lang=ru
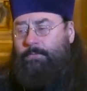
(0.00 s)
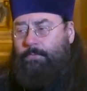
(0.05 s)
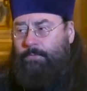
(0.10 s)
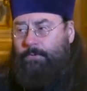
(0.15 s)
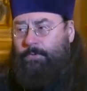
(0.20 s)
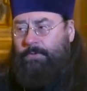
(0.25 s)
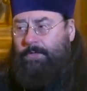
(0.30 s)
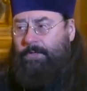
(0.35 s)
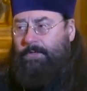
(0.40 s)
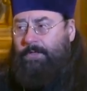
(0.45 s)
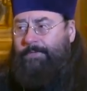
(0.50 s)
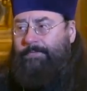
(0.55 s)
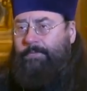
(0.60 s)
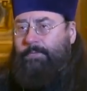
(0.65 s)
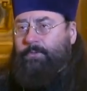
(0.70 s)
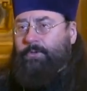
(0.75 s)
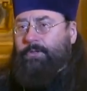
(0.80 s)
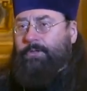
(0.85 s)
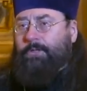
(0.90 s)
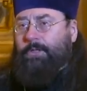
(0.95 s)

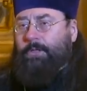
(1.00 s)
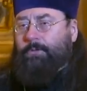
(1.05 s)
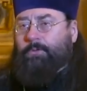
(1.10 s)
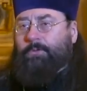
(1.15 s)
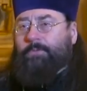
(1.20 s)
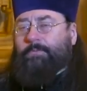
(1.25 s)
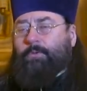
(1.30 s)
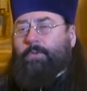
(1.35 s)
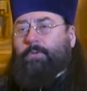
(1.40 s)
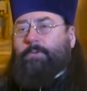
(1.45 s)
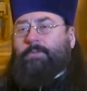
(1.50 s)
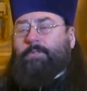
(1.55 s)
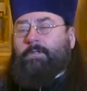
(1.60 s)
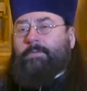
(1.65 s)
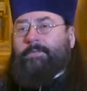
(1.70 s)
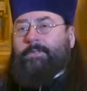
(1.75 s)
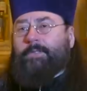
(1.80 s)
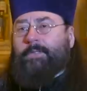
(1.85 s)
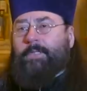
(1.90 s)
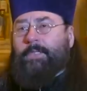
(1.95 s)
устанавливают статус
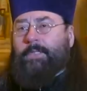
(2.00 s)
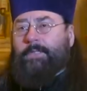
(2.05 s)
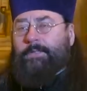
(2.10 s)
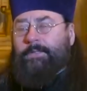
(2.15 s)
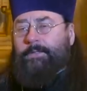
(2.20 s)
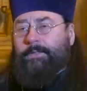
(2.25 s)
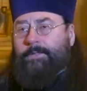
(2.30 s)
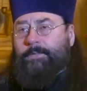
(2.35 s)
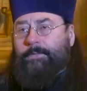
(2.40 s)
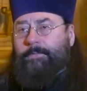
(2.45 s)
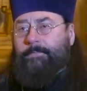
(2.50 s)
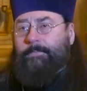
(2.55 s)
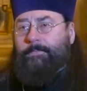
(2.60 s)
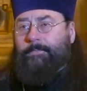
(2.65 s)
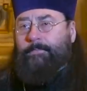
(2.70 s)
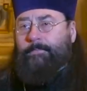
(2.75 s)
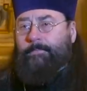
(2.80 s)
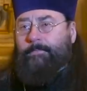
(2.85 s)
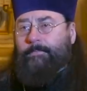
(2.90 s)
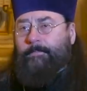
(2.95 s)
воинского захоронения.
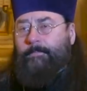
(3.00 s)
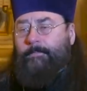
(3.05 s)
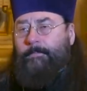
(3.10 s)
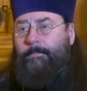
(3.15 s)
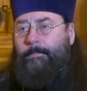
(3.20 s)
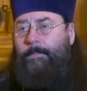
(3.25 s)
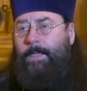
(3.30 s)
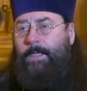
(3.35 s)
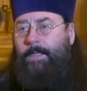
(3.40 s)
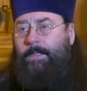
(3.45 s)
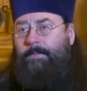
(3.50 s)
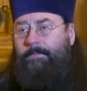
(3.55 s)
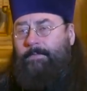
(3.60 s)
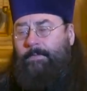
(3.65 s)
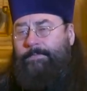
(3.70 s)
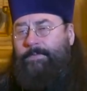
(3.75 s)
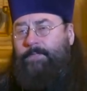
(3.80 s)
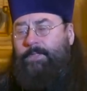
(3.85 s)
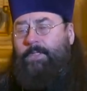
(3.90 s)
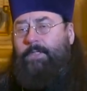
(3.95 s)
Два
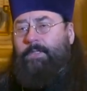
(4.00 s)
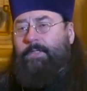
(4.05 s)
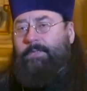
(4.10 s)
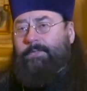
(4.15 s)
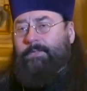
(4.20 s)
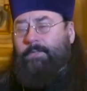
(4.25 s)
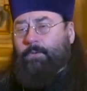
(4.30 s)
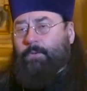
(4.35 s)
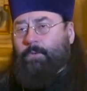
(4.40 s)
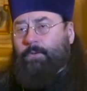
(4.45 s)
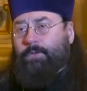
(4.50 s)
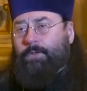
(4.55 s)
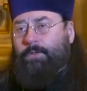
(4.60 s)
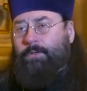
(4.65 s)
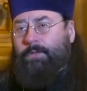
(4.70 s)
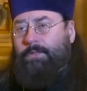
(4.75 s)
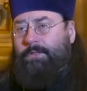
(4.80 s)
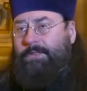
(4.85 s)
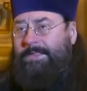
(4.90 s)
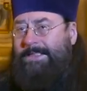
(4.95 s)
федеральных закона.
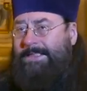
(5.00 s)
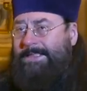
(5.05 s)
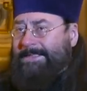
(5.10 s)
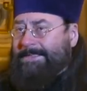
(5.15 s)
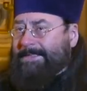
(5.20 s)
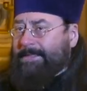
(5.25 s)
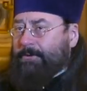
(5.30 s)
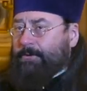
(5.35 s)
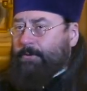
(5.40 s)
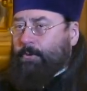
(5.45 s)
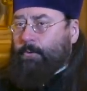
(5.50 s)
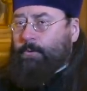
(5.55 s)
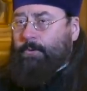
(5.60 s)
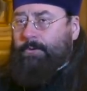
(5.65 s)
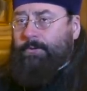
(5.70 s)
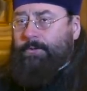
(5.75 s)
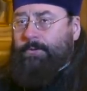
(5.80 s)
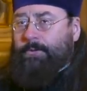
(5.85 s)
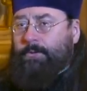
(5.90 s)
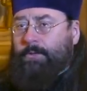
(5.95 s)
Нельзя
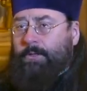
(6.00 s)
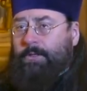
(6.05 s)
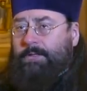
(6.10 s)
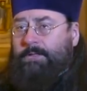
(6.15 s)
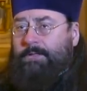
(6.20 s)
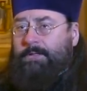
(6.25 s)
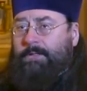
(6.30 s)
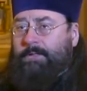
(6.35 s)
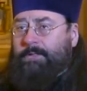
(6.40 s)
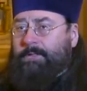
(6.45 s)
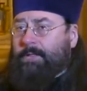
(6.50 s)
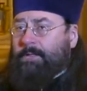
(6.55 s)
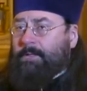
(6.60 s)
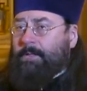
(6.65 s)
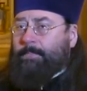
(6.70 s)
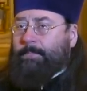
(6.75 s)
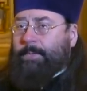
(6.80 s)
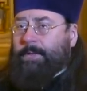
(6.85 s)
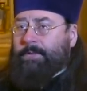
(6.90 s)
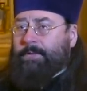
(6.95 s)
трогать, нельзя
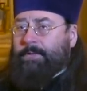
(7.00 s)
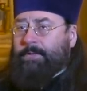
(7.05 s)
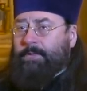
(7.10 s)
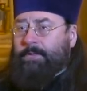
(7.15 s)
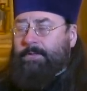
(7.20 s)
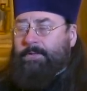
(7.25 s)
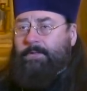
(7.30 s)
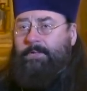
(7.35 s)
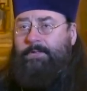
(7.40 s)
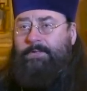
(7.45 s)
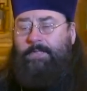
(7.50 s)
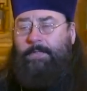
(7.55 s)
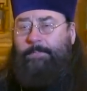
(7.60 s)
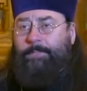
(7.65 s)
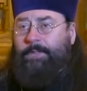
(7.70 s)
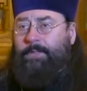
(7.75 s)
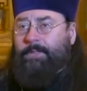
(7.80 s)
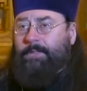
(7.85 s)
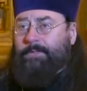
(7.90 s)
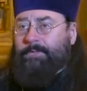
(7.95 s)
копать, нельзя
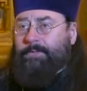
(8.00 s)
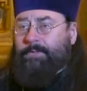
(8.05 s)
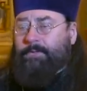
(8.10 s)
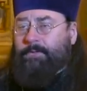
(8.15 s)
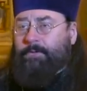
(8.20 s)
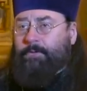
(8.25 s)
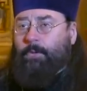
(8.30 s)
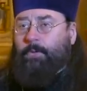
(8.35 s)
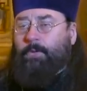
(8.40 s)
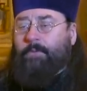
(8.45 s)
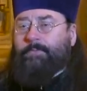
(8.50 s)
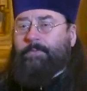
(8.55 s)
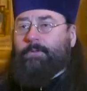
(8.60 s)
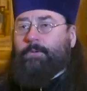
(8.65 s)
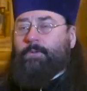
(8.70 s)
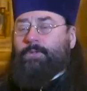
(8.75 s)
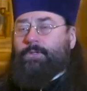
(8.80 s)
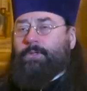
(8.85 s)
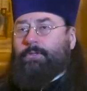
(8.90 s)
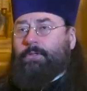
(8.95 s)
переносить, только в
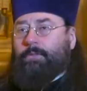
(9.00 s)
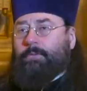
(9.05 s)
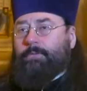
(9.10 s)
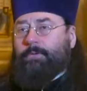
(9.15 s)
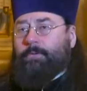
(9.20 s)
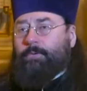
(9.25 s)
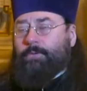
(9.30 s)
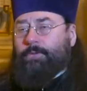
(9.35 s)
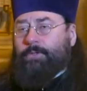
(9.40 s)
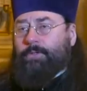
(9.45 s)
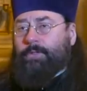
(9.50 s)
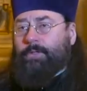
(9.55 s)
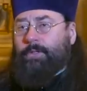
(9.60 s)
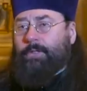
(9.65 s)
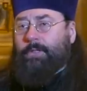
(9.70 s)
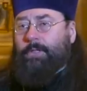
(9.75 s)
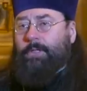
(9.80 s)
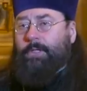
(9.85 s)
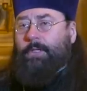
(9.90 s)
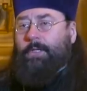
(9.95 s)
исключительном случае.
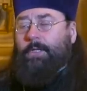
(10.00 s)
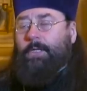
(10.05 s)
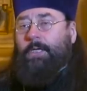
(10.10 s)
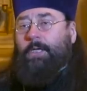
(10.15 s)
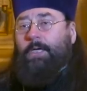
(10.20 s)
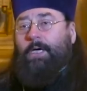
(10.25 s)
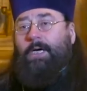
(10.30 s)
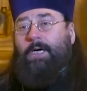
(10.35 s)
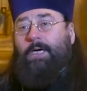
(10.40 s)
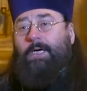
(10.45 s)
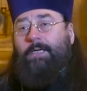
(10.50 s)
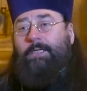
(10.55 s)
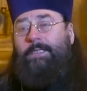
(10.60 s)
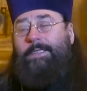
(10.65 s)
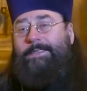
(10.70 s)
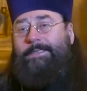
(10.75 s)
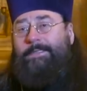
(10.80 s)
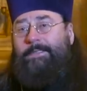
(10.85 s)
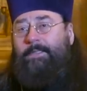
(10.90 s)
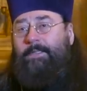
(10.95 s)
А
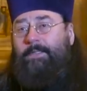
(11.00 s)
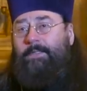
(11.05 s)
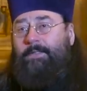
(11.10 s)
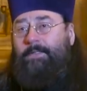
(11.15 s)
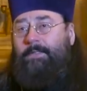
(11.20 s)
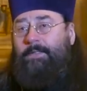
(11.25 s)
этих